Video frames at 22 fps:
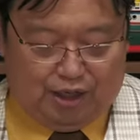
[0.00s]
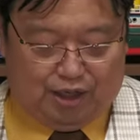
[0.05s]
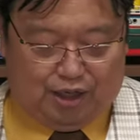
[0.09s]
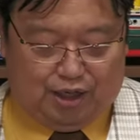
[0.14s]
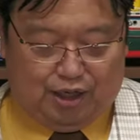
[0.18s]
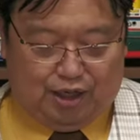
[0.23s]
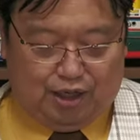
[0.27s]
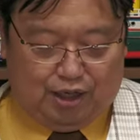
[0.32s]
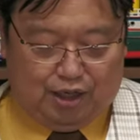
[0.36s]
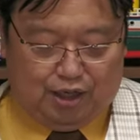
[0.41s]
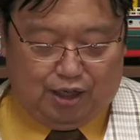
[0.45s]

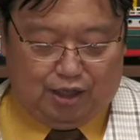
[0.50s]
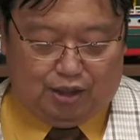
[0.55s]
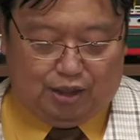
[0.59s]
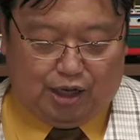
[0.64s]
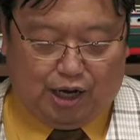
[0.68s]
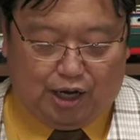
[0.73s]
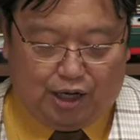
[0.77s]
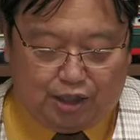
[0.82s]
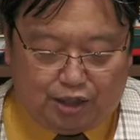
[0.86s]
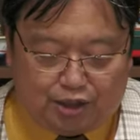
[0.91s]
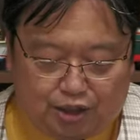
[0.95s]
えー、
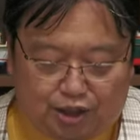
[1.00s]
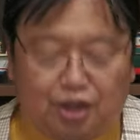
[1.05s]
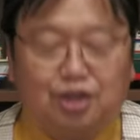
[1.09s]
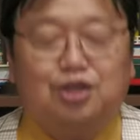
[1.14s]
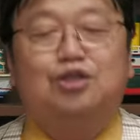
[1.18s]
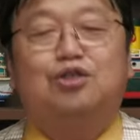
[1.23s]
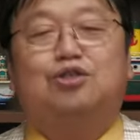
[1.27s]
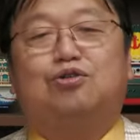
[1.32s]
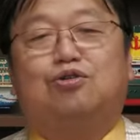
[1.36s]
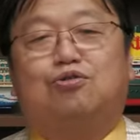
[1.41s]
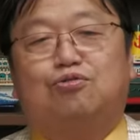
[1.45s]
第一
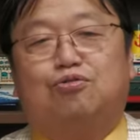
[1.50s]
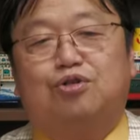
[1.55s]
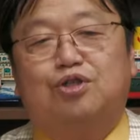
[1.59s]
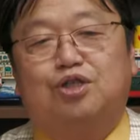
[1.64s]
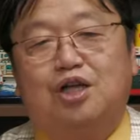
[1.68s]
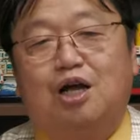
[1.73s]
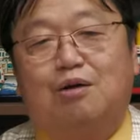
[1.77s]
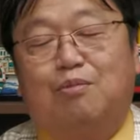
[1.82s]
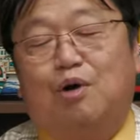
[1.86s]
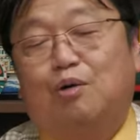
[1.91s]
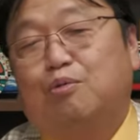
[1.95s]
印象と
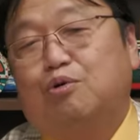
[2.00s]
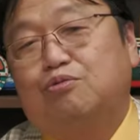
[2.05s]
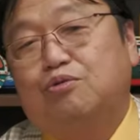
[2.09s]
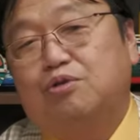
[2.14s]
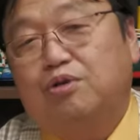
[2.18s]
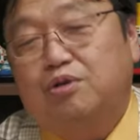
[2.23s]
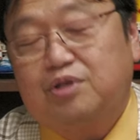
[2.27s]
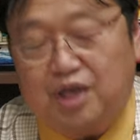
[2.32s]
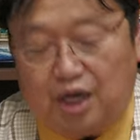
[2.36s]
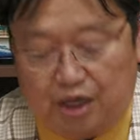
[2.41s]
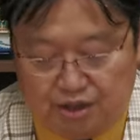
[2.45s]
しては、まあ、僕
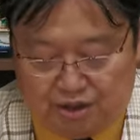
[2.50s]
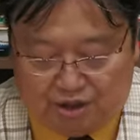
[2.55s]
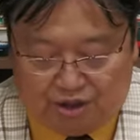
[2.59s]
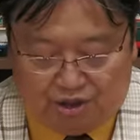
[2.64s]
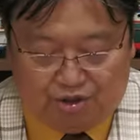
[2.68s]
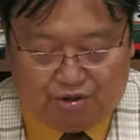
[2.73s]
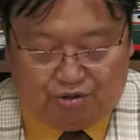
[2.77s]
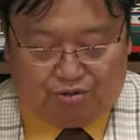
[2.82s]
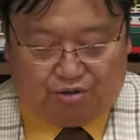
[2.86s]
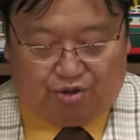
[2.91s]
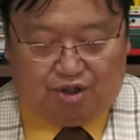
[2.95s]
の第一
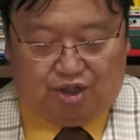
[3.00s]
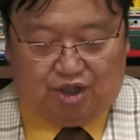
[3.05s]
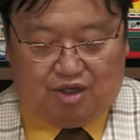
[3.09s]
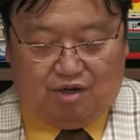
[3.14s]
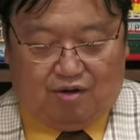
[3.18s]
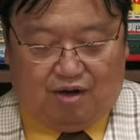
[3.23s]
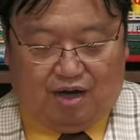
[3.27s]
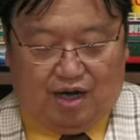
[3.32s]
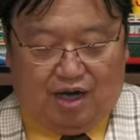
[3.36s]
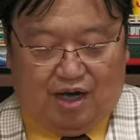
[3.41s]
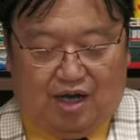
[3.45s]
印象として
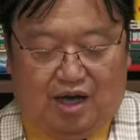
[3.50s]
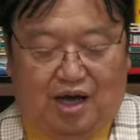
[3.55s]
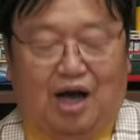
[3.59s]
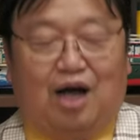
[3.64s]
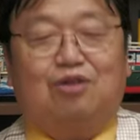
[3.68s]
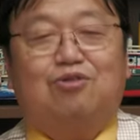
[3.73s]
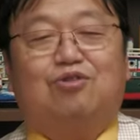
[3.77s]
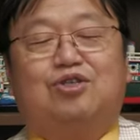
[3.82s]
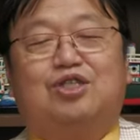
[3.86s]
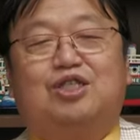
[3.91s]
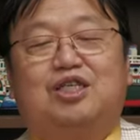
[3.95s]
は
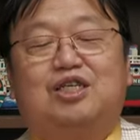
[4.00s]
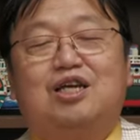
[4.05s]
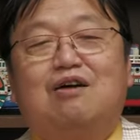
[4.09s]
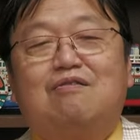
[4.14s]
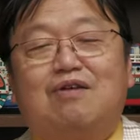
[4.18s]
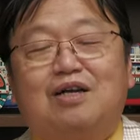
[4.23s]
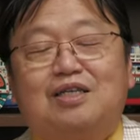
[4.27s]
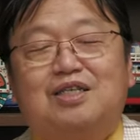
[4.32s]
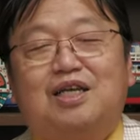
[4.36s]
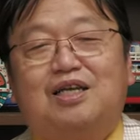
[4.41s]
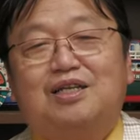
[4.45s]
あの
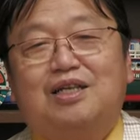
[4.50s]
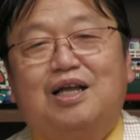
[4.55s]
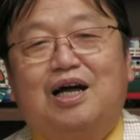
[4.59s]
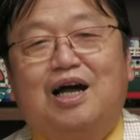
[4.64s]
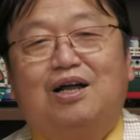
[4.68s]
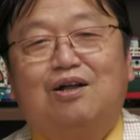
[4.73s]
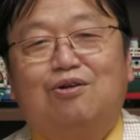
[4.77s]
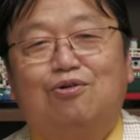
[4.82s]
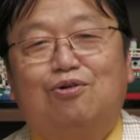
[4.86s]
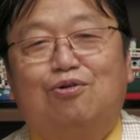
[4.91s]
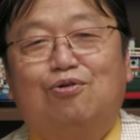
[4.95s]
幸せ
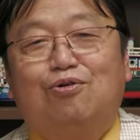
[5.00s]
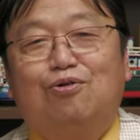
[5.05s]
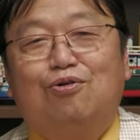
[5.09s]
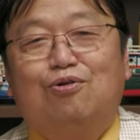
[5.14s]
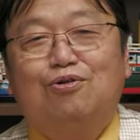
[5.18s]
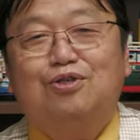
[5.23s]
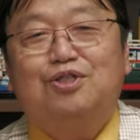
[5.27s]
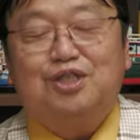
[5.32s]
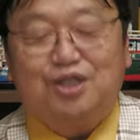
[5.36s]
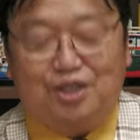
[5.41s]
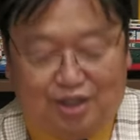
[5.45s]
な老
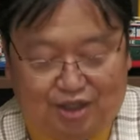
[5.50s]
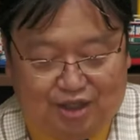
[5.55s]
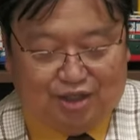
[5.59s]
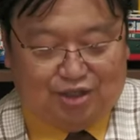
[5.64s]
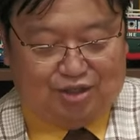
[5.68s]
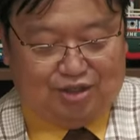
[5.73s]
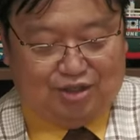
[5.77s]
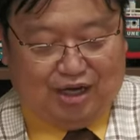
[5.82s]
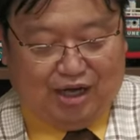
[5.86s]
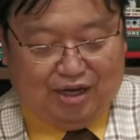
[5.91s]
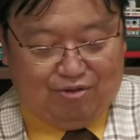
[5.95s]
後
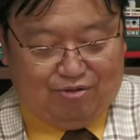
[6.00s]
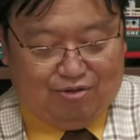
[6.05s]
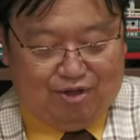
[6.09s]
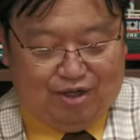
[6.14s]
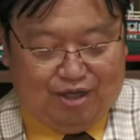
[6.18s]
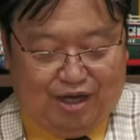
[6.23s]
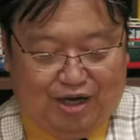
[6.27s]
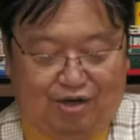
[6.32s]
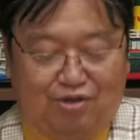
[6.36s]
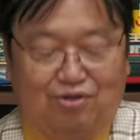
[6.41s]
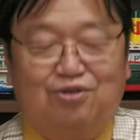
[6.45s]
シリーズ、庵野
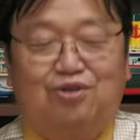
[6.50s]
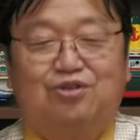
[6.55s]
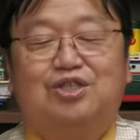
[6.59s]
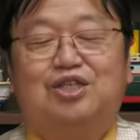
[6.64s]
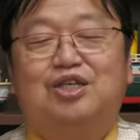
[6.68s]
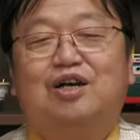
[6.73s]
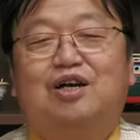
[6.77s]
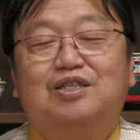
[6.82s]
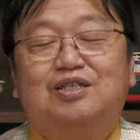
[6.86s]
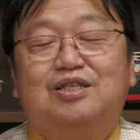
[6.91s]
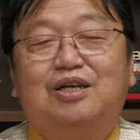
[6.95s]
秀明の
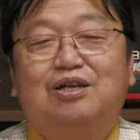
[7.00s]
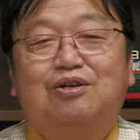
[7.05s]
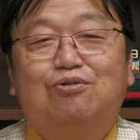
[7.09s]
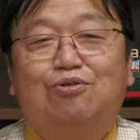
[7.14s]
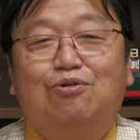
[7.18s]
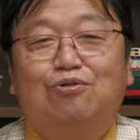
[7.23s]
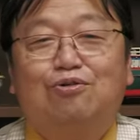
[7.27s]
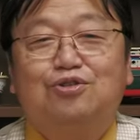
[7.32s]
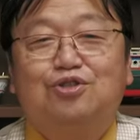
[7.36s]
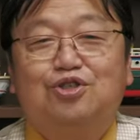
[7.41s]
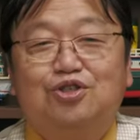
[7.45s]
幸せな
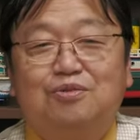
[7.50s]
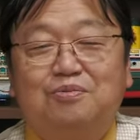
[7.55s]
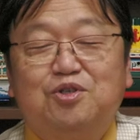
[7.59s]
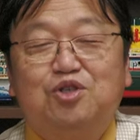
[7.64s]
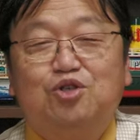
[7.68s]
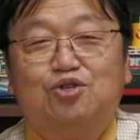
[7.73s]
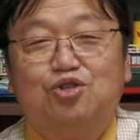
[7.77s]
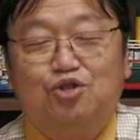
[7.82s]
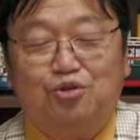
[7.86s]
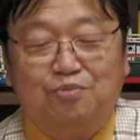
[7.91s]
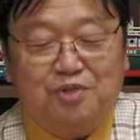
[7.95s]
老後趣味、
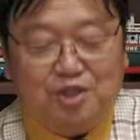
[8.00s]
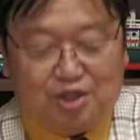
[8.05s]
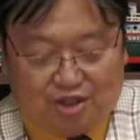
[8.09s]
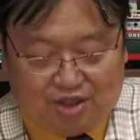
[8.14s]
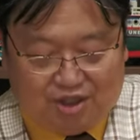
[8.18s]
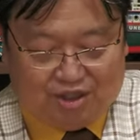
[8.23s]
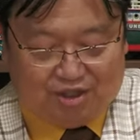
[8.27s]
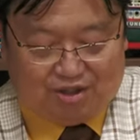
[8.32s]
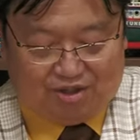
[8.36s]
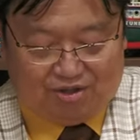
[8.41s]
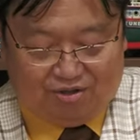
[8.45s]
趣味
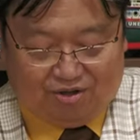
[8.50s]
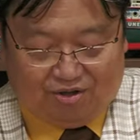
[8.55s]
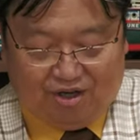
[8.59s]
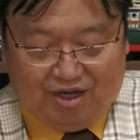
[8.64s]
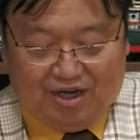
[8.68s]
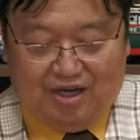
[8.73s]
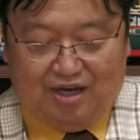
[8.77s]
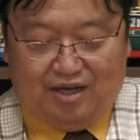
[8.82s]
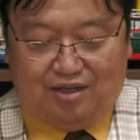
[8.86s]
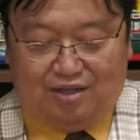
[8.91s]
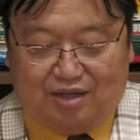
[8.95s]
シリーズの
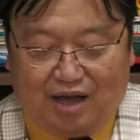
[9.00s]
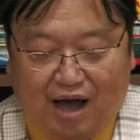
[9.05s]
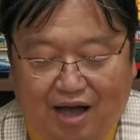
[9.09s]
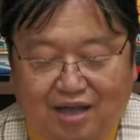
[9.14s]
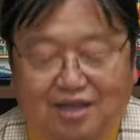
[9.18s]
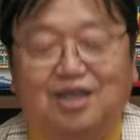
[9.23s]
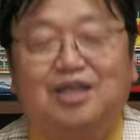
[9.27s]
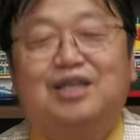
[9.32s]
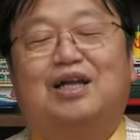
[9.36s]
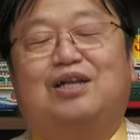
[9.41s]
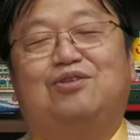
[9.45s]
だ
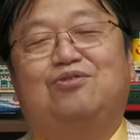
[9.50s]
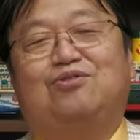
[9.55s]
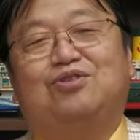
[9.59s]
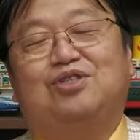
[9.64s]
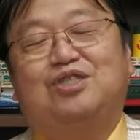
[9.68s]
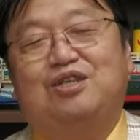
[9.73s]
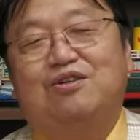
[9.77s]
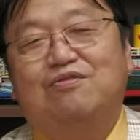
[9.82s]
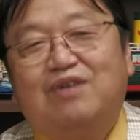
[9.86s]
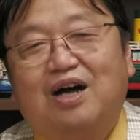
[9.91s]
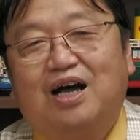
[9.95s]
いにだんと
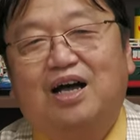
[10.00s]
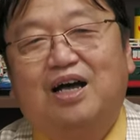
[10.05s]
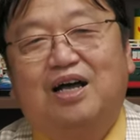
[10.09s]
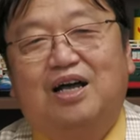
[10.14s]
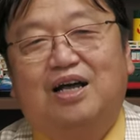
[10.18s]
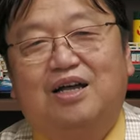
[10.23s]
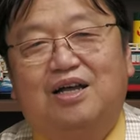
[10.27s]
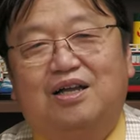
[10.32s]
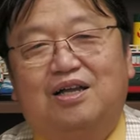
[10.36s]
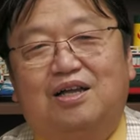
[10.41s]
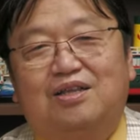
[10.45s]
しては
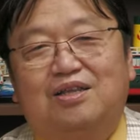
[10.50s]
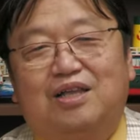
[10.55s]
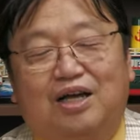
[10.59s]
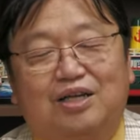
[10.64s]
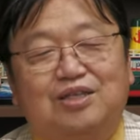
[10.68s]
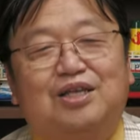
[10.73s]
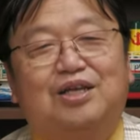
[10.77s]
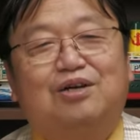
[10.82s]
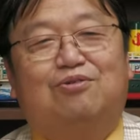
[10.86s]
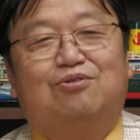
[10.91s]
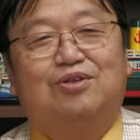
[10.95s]

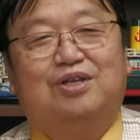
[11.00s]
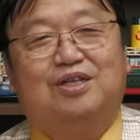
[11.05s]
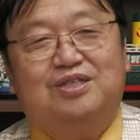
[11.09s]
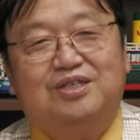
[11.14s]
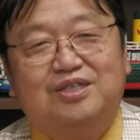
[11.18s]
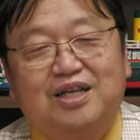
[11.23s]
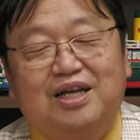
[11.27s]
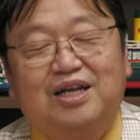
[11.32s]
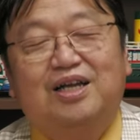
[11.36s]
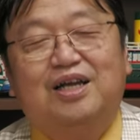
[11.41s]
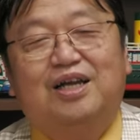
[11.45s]
大成功で
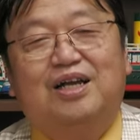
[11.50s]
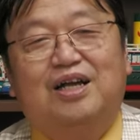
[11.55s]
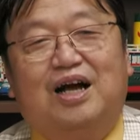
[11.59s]
すね。